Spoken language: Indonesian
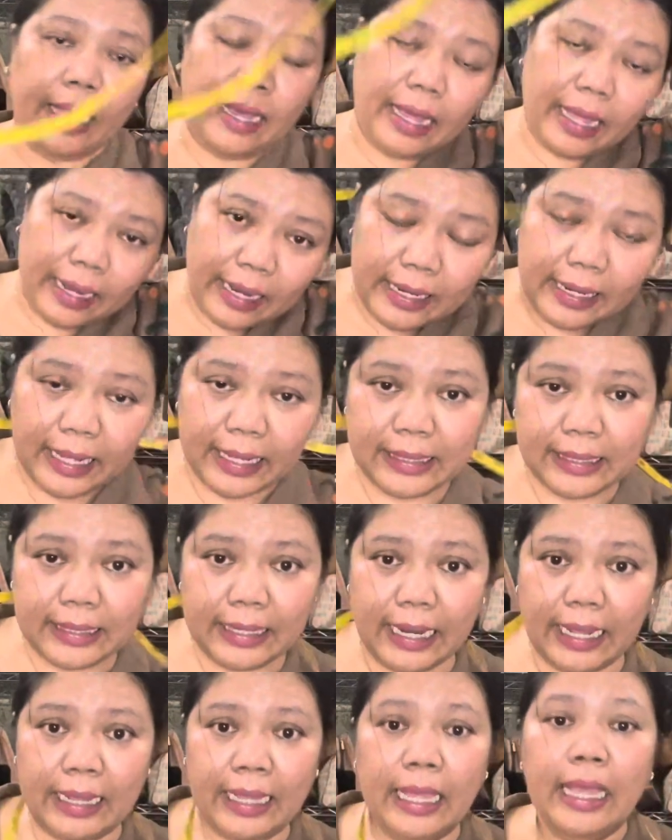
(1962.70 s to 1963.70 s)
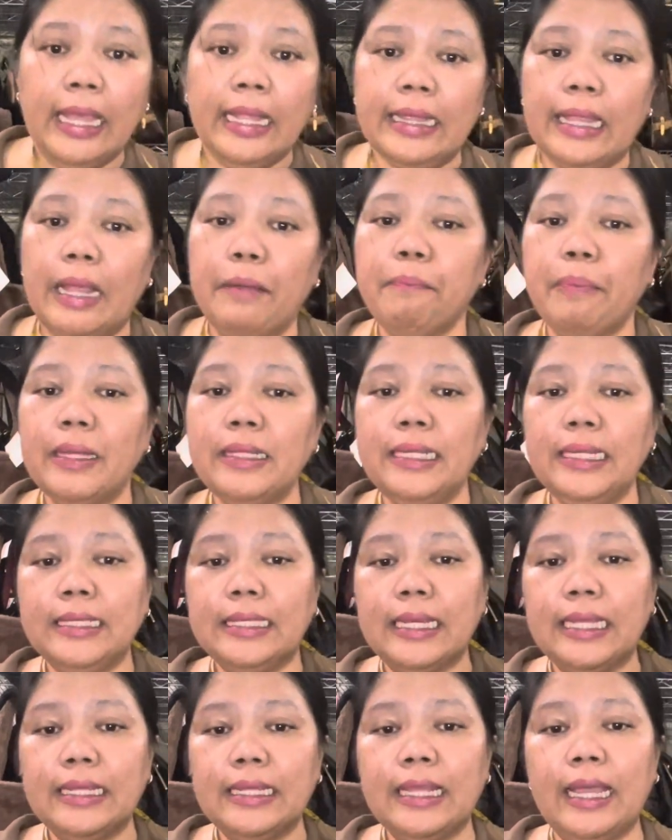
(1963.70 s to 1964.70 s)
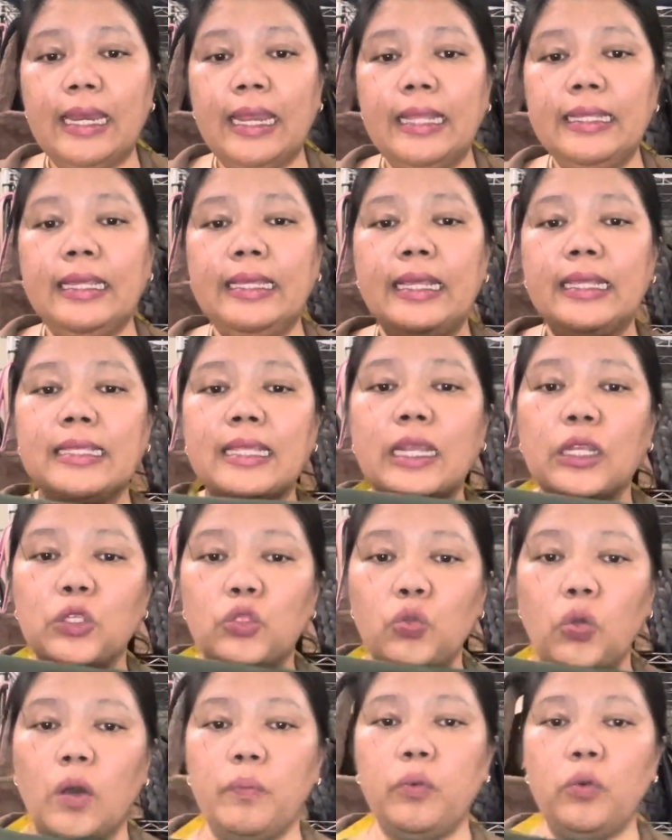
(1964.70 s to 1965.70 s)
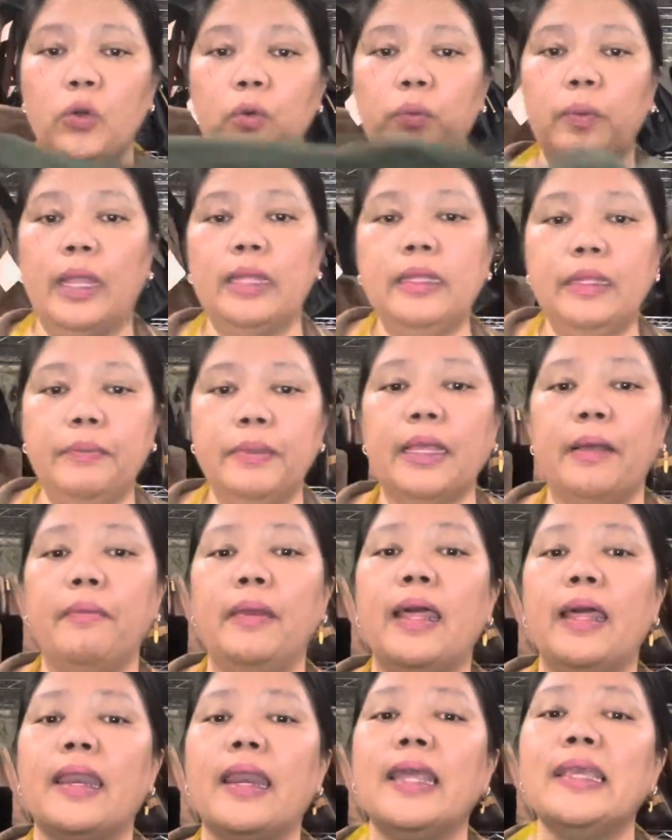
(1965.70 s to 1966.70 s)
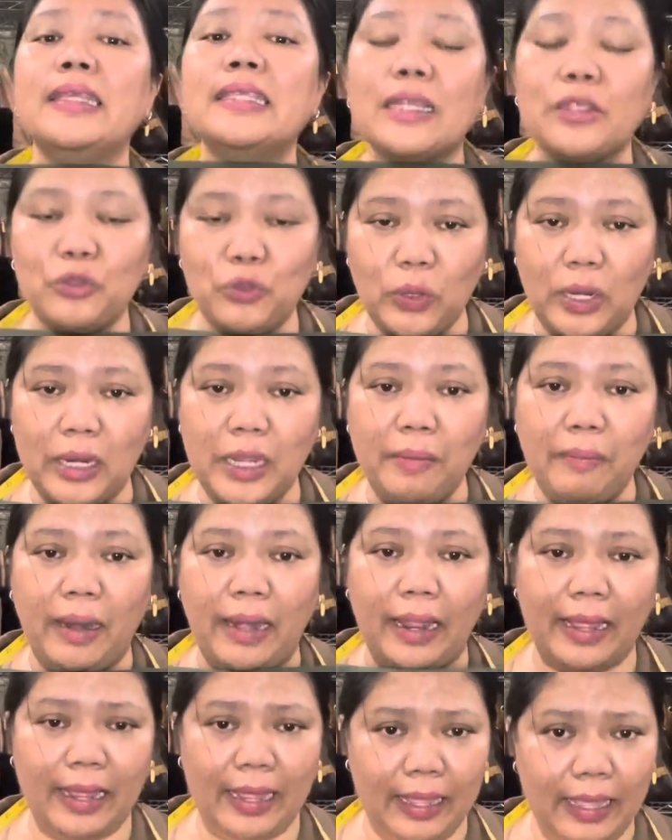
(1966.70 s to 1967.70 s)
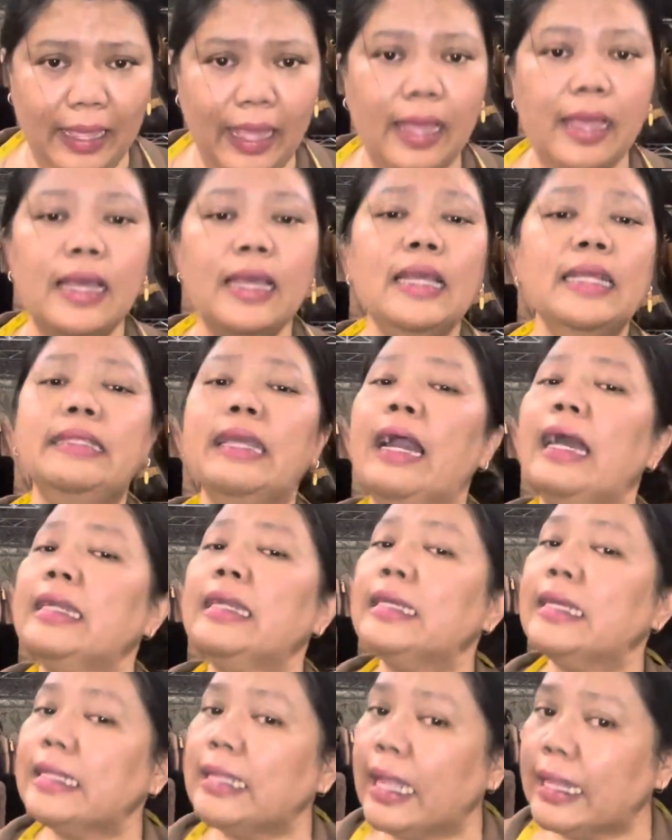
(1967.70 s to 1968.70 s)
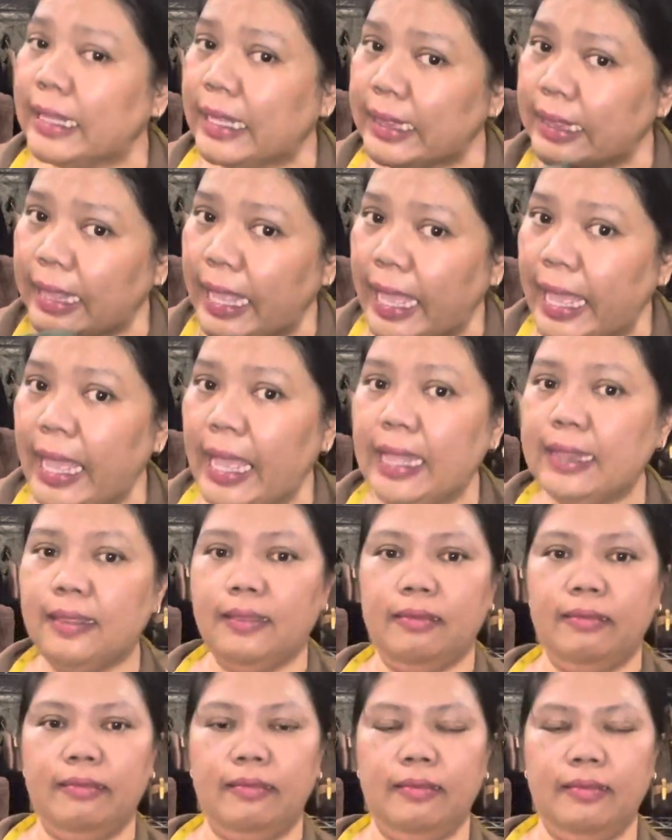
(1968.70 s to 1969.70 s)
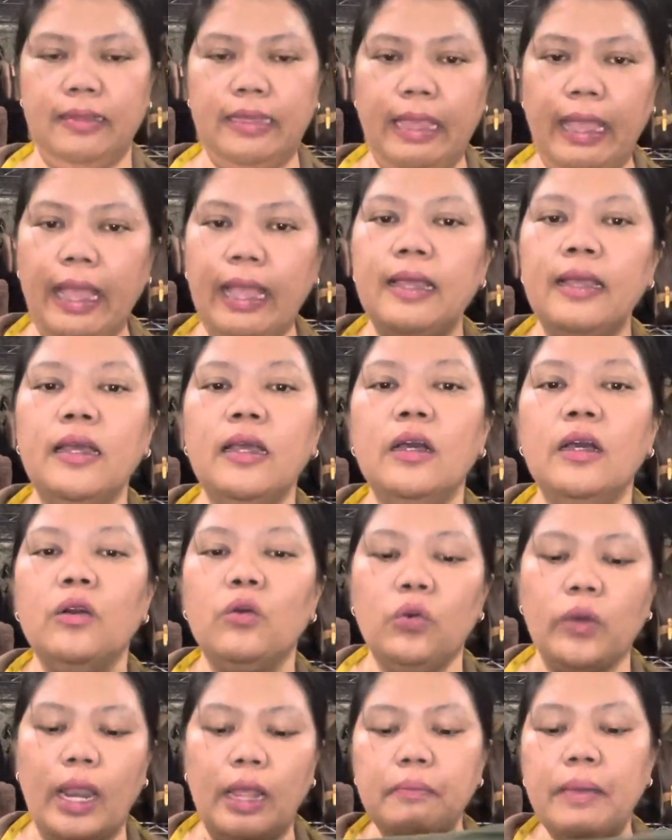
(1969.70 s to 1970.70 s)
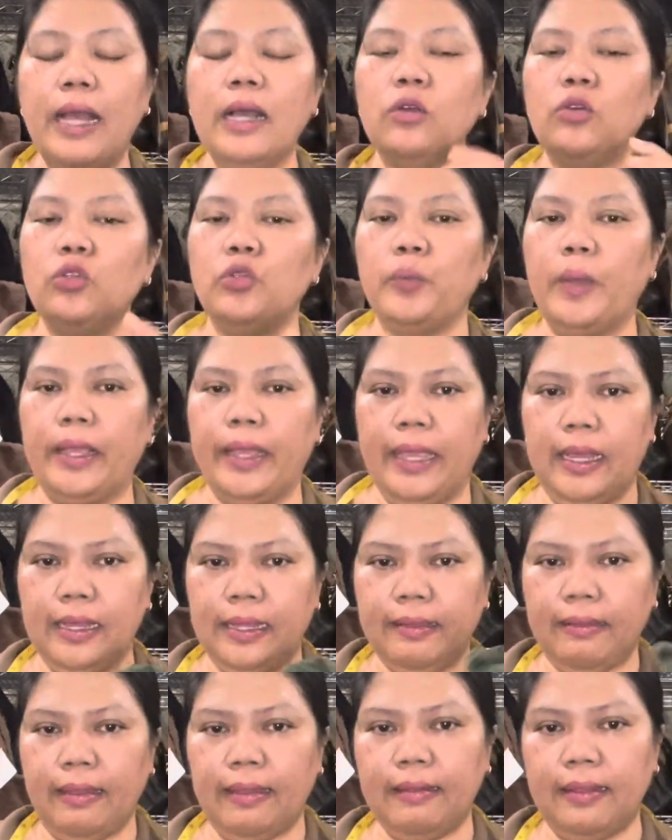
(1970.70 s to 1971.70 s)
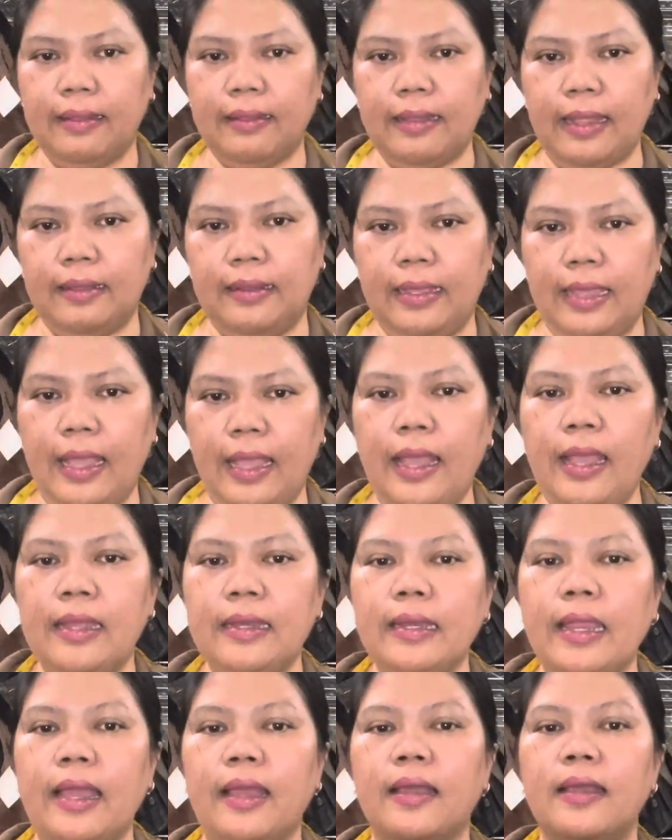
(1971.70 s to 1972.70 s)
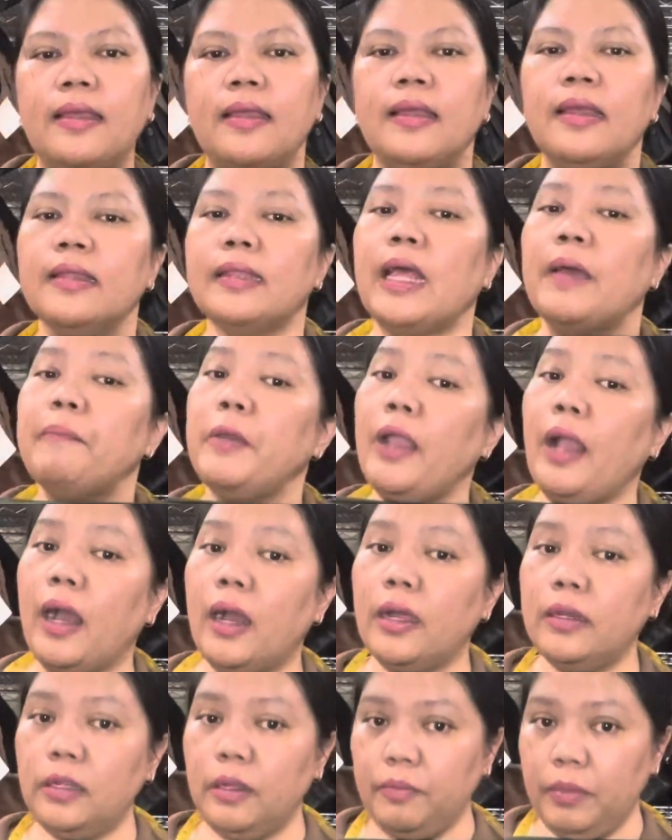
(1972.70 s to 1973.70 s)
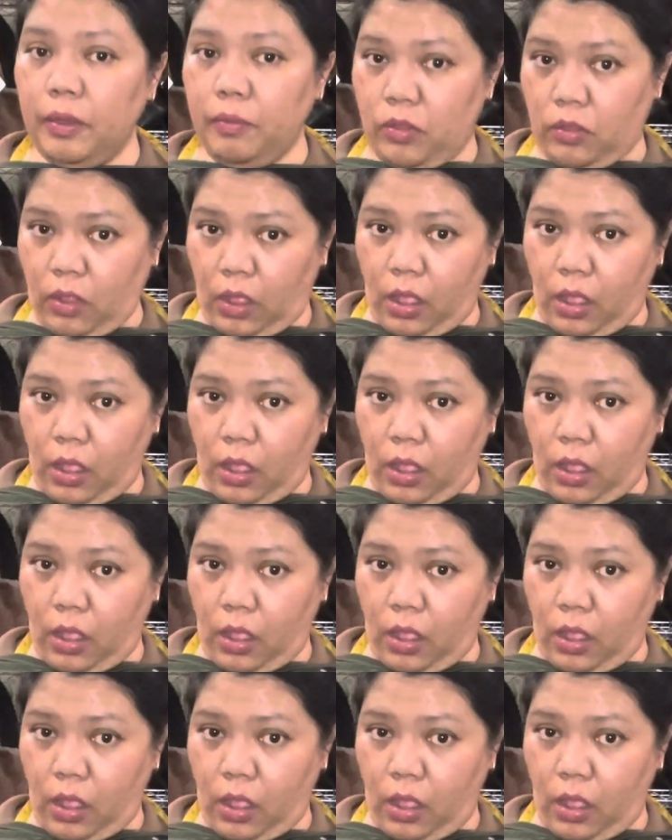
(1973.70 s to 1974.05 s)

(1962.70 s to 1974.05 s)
karena dia straight tanpa di straight kan aja dia 120 berarti bisa melar lagi 125 lah kak ya jangan ketat-ketat ya kurang bagus pakai yang ketat-ketat ya nah tapi Adam yang minta